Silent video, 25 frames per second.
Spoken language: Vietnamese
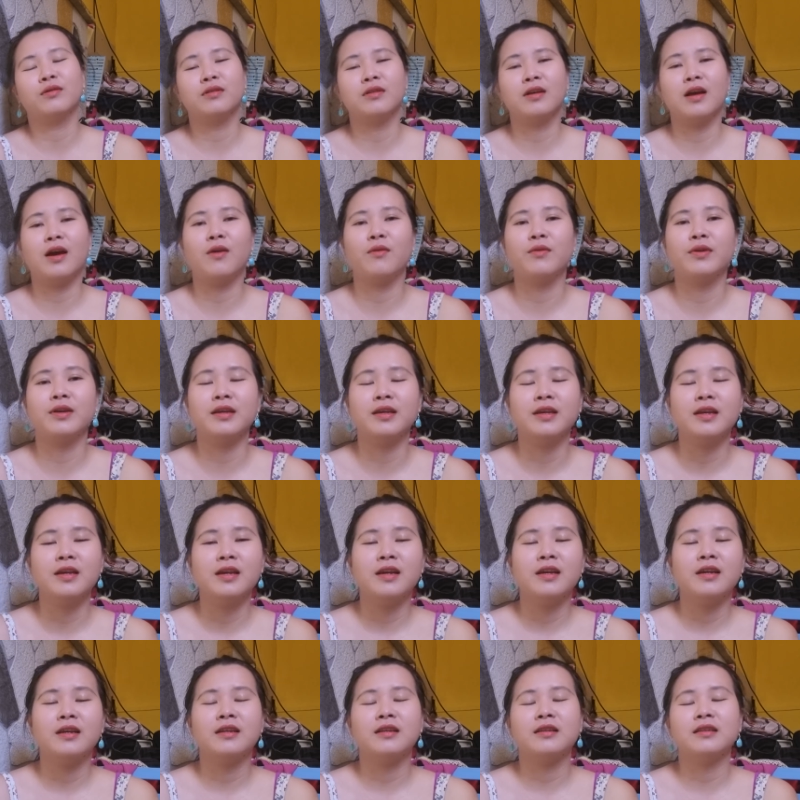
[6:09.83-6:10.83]
ngồi
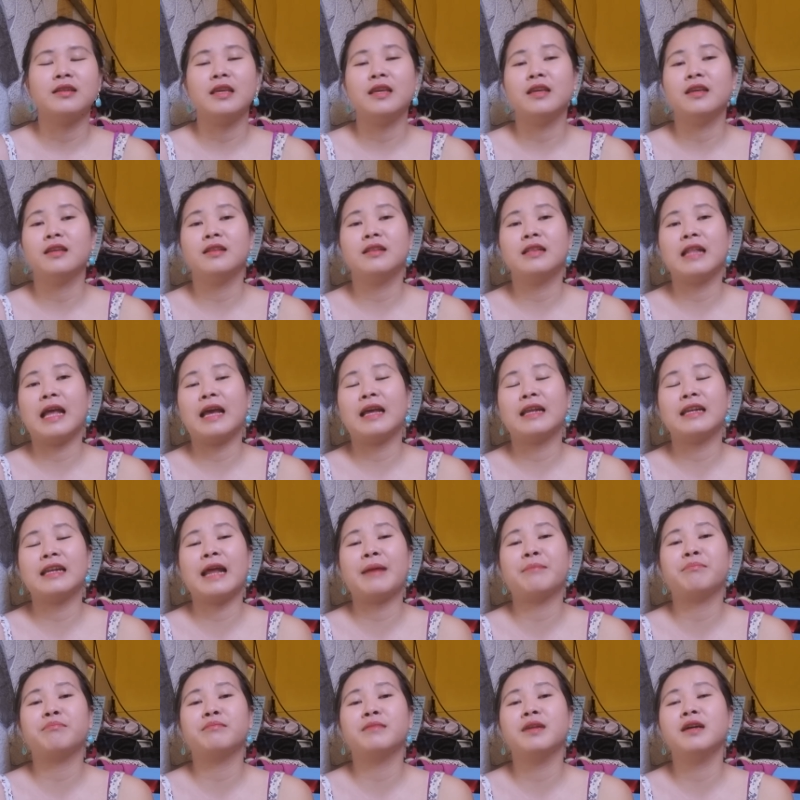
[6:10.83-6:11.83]
gì
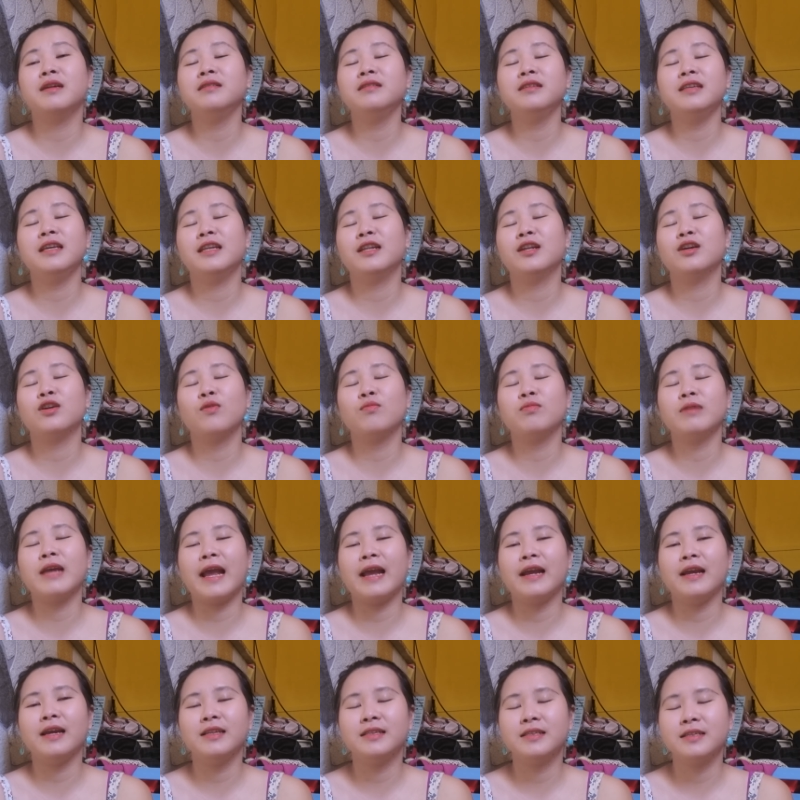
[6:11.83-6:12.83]
nằm đứng gì nó cũng cắn hết